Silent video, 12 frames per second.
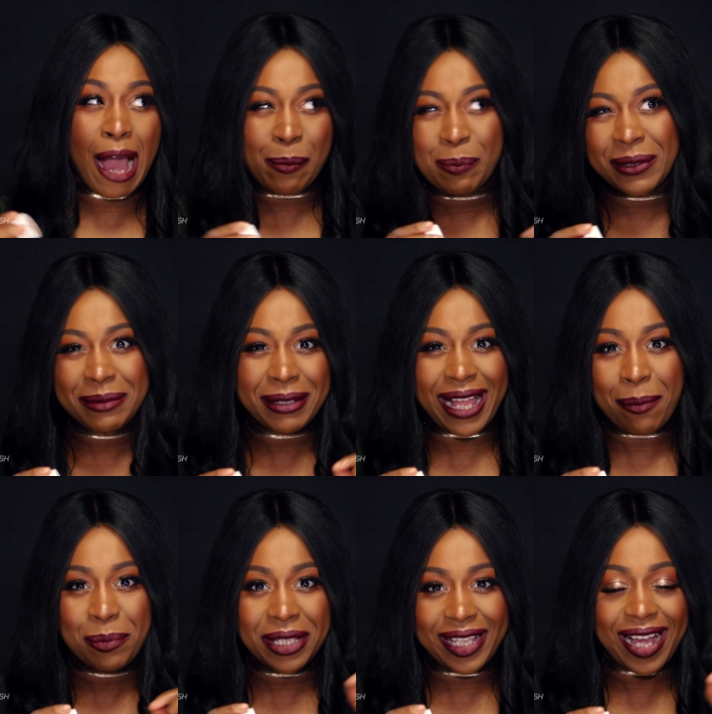appl
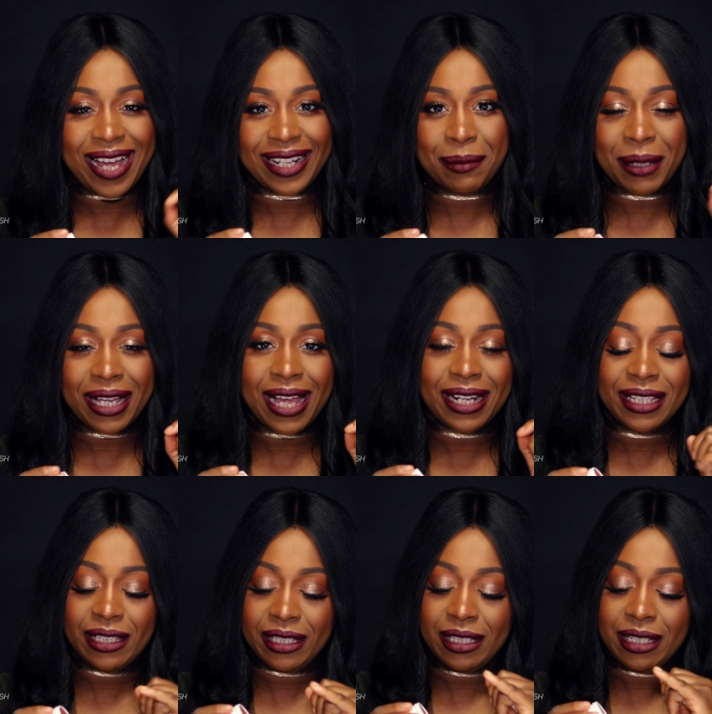applicare
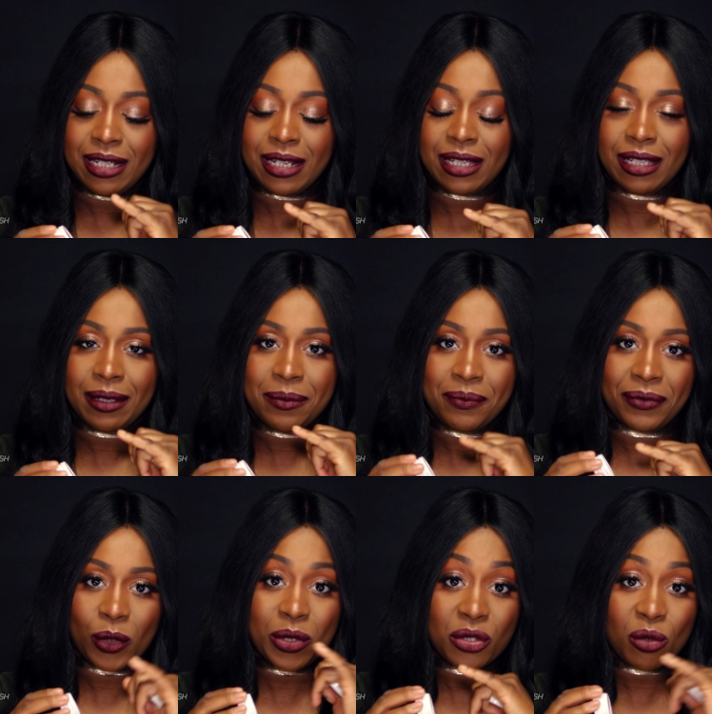magari
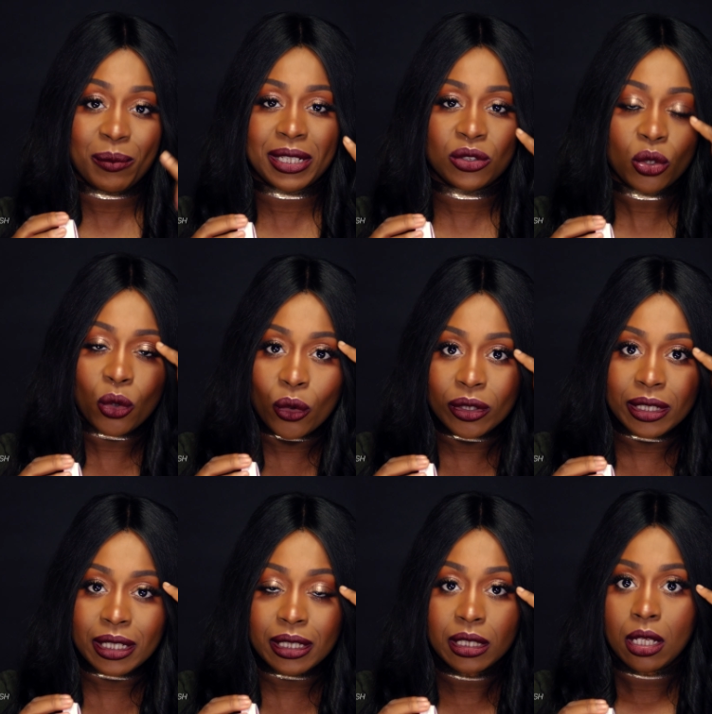ehm, questo ombretto
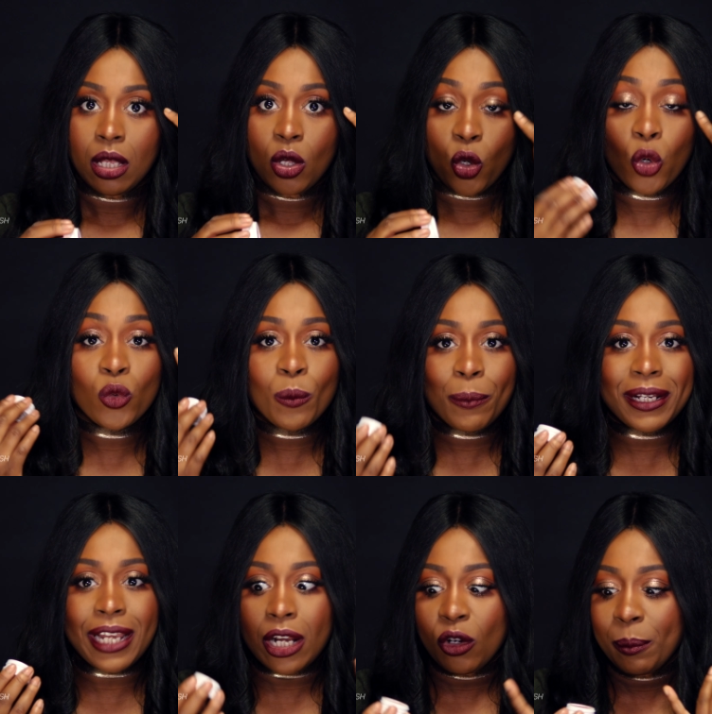con con un
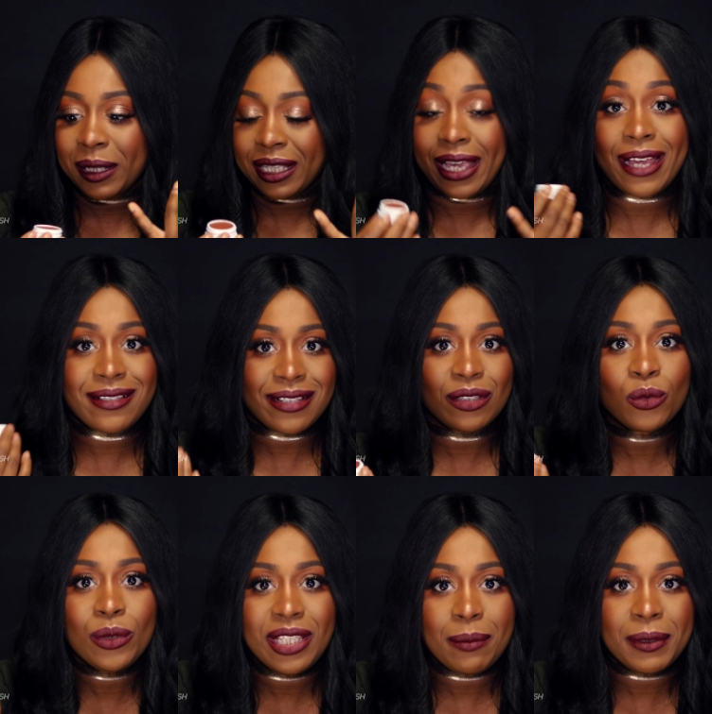pennello perché
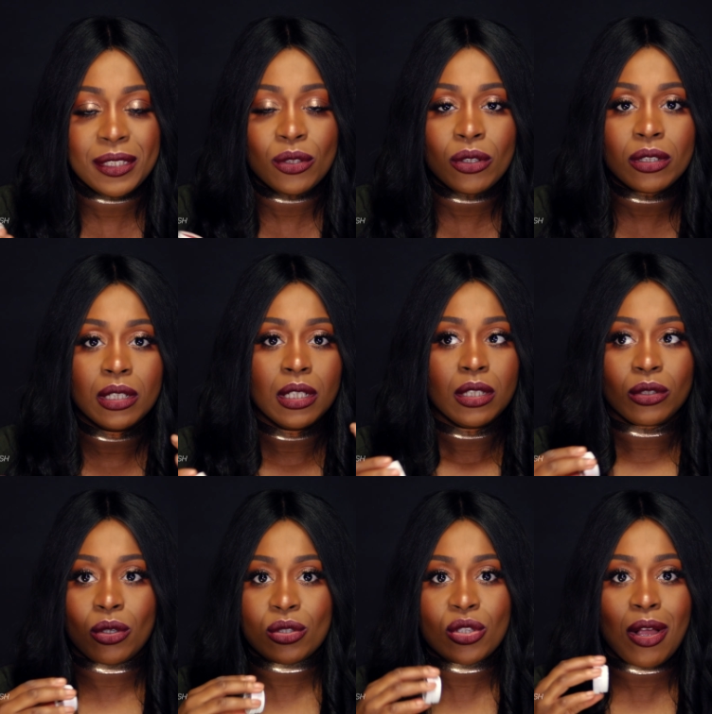essendo un ibrido,
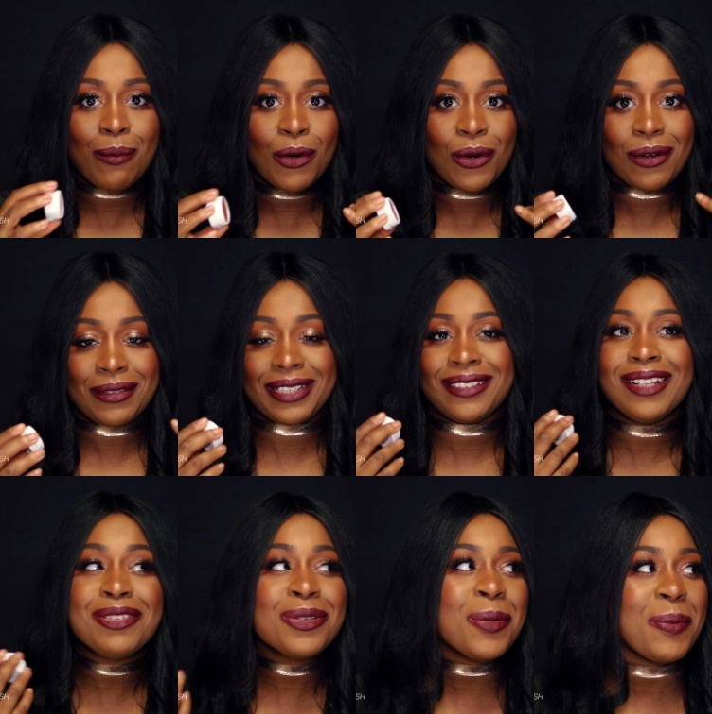non lo so, boh,
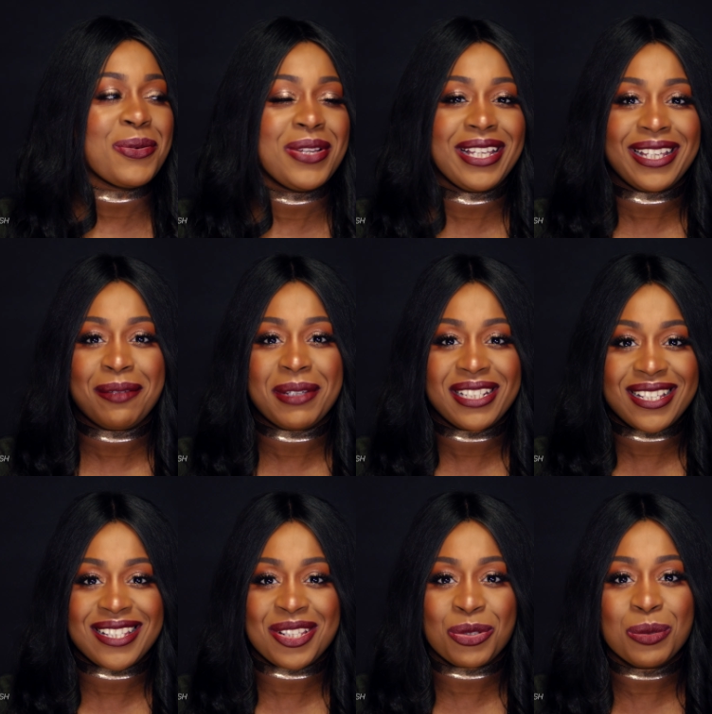avevo paura che
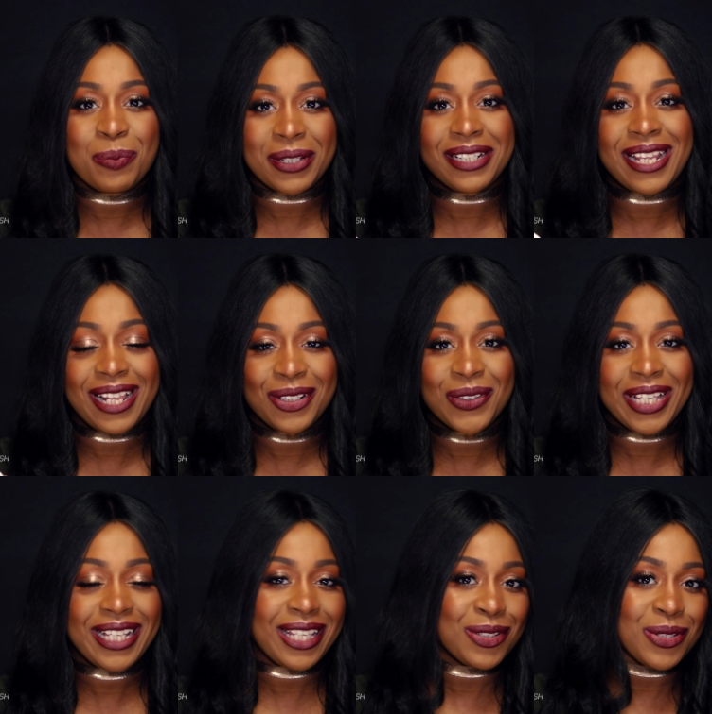rimanesse sul pennello
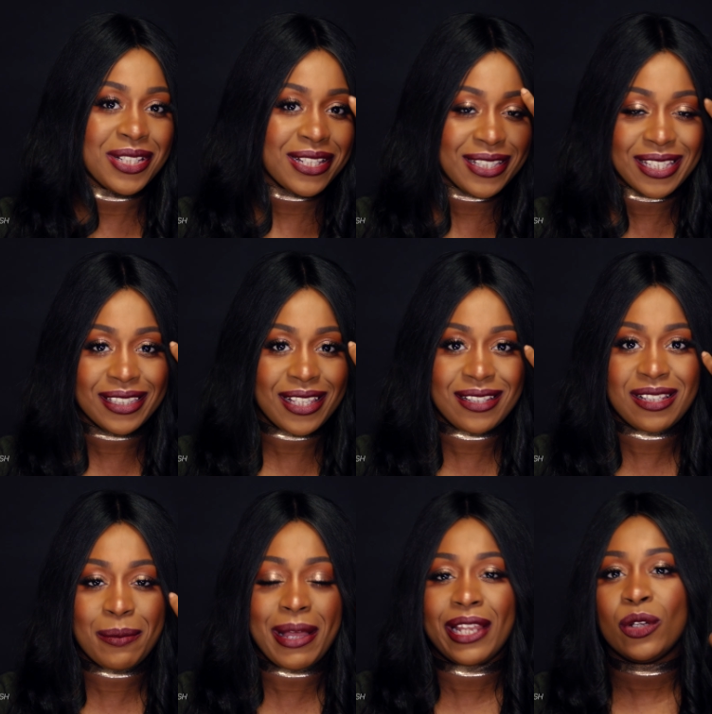e che non si
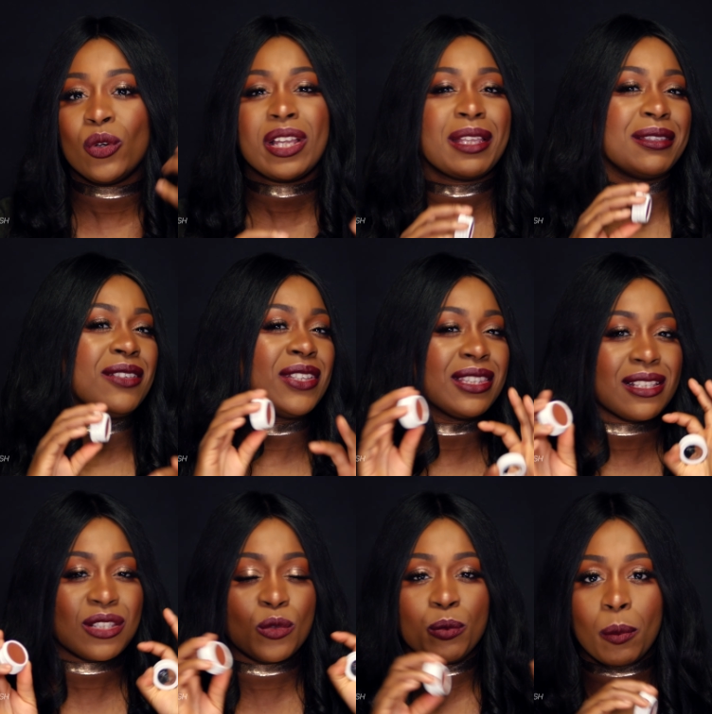stendesse bene o che
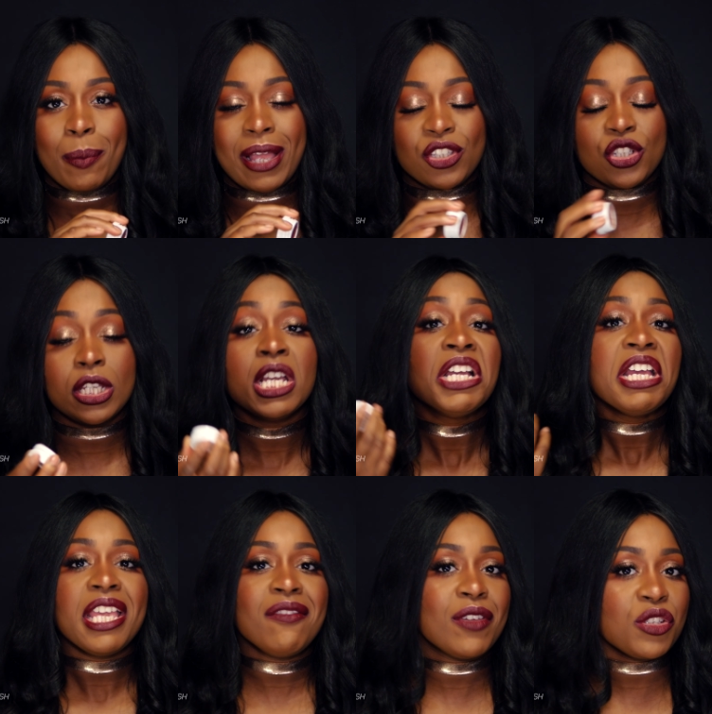diventasse un po' patchy.
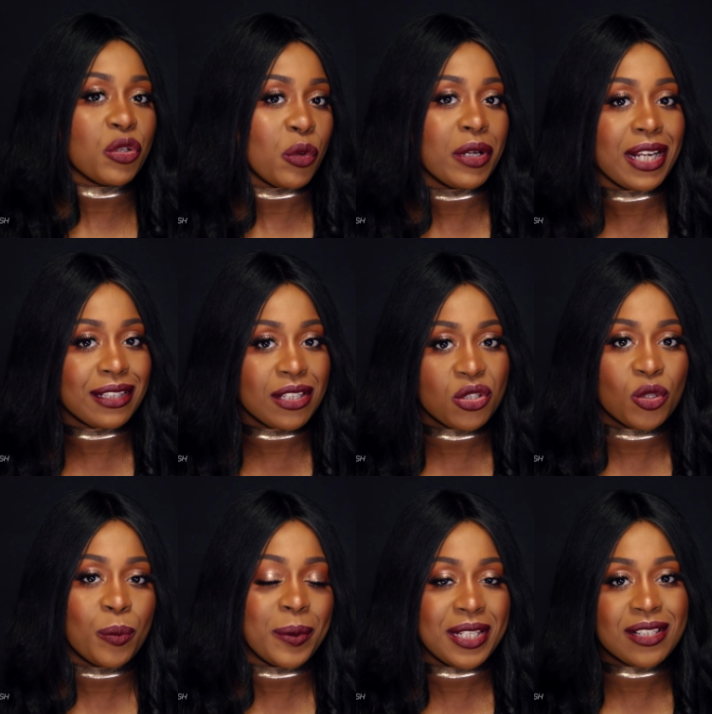Invece con grande
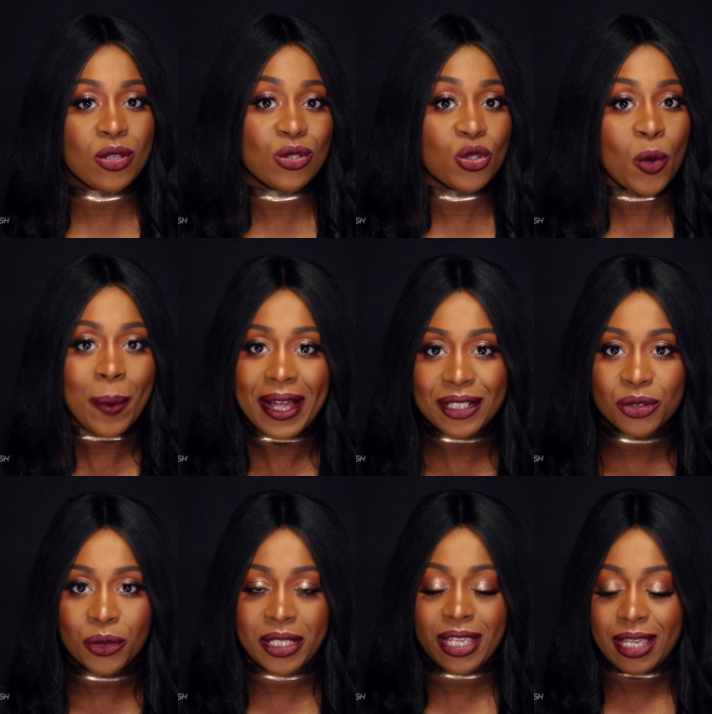sorpresa ho
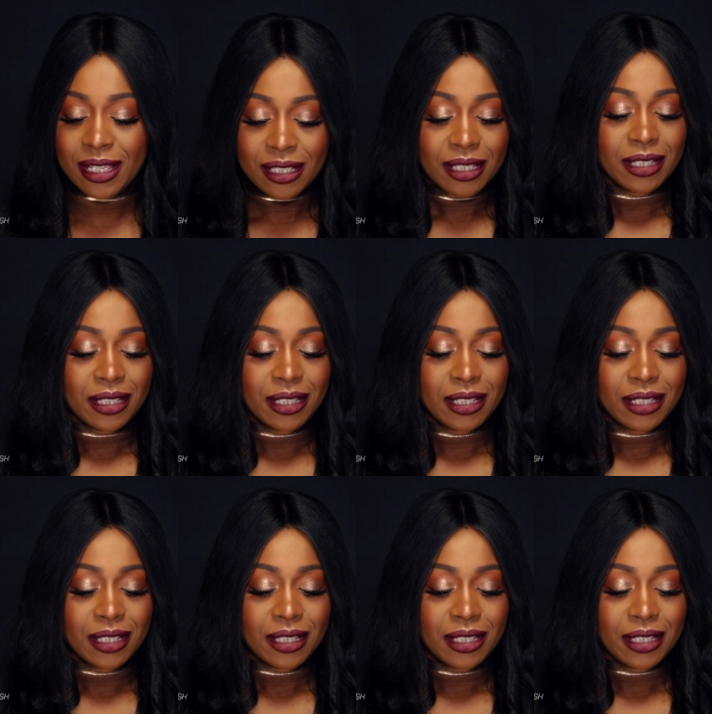scoperto che